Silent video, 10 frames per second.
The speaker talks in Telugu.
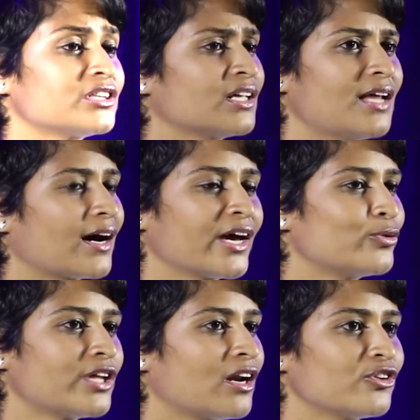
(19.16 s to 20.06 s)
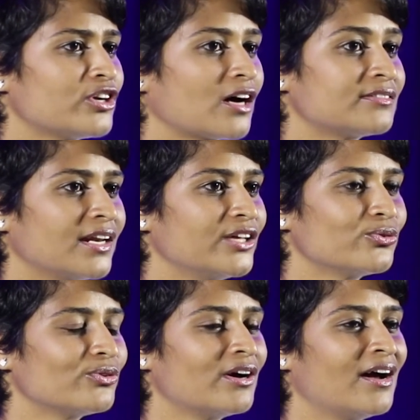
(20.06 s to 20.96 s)
మొత్తం దాకా ఎక్కుతాను లేదో నాకు
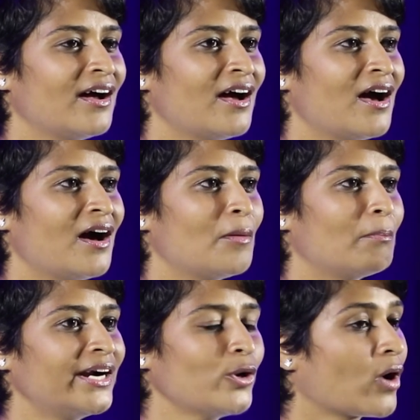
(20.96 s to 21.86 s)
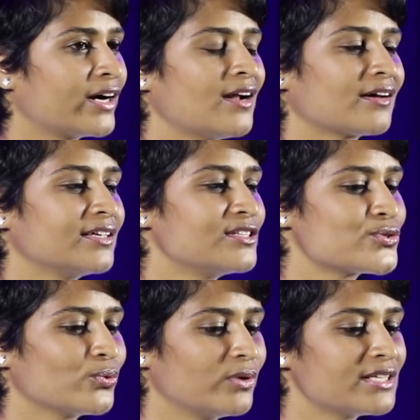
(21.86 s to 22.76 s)
తెలీదు బట్ ఒకటి నాకు
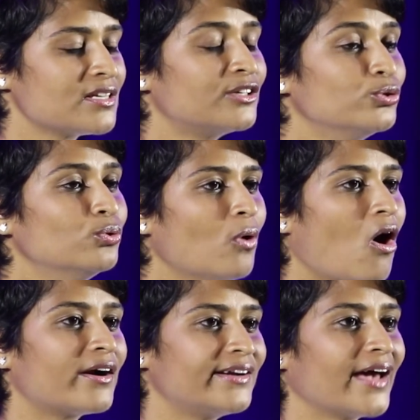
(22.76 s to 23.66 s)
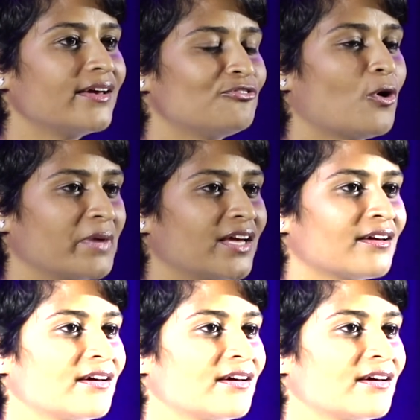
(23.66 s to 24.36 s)
తెలుసు ఇట్స్ అ డూ ఆర్ డై ఫర్ మీ